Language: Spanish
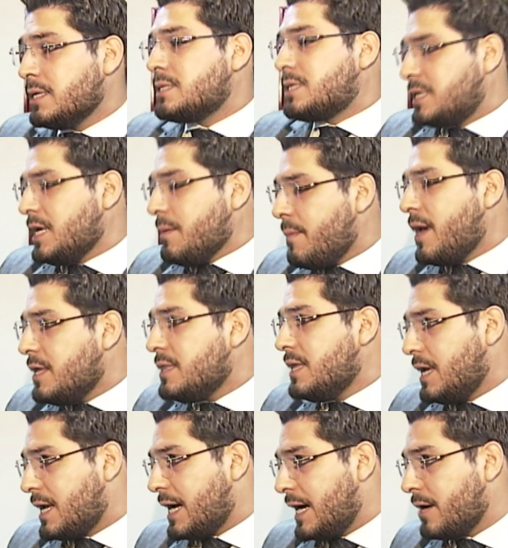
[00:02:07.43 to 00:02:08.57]
Sí me
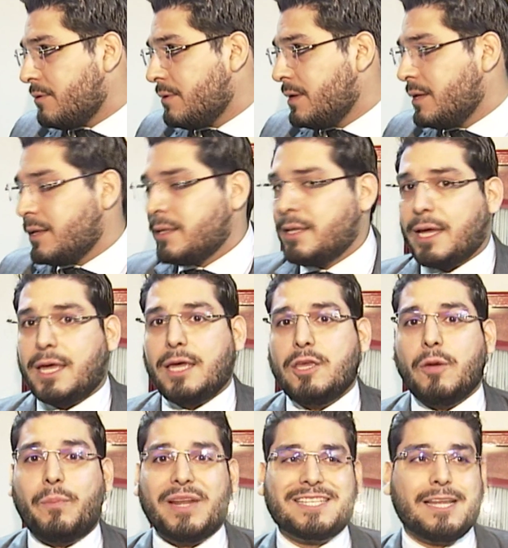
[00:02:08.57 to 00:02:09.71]
indicaron de que
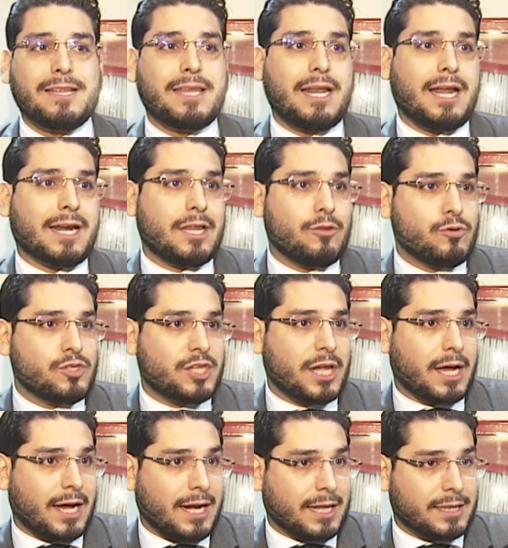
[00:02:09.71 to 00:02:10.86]
yo presente la renuncia
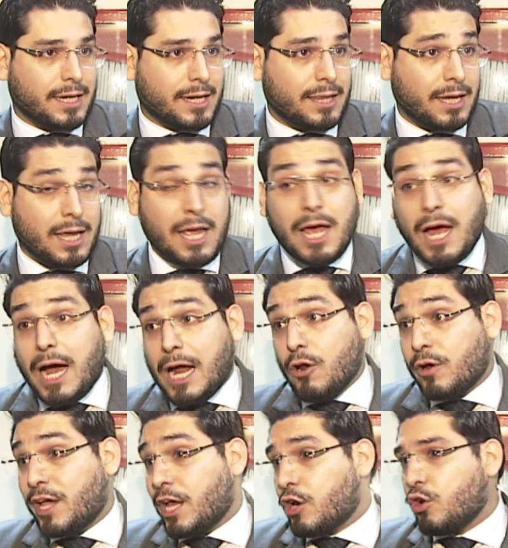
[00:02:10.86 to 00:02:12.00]
a la terna, a lo
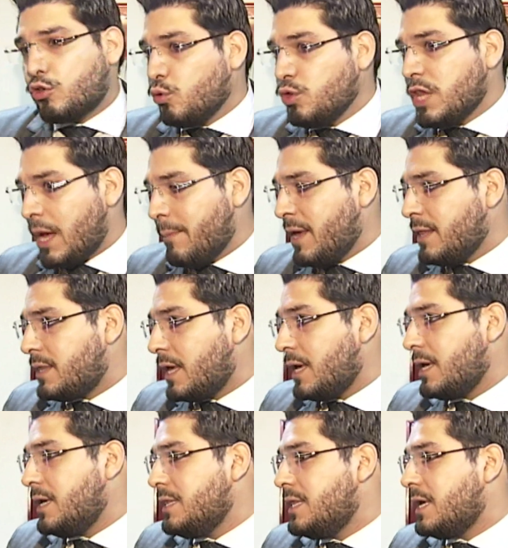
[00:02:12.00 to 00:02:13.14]
que rotundamente
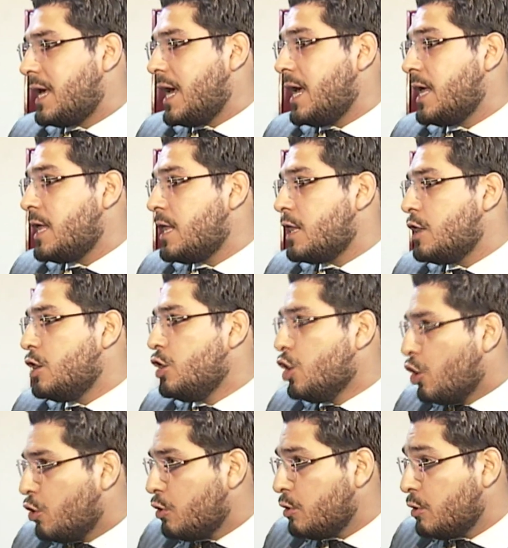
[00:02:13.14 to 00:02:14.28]
indiqué no.